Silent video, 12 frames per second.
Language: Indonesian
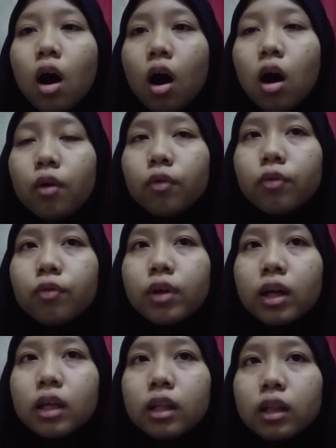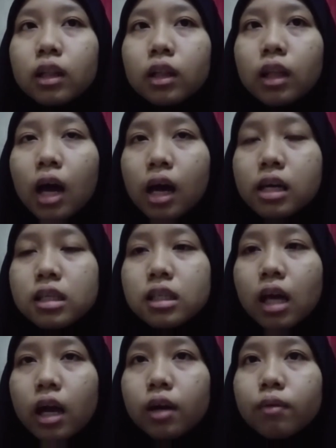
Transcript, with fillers: of weekdays and